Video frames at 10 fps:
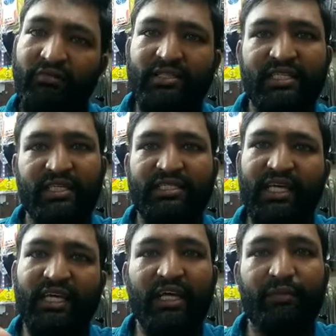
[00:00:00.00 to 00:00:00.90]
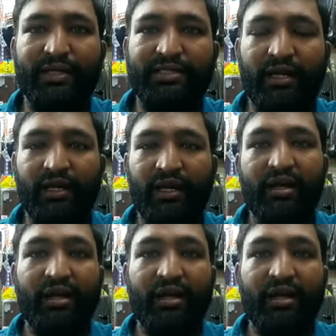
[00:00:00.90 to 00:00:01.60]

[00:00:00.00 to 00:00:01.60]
வச்சு இந்த சங்கிகள் பேசுகிறாங்க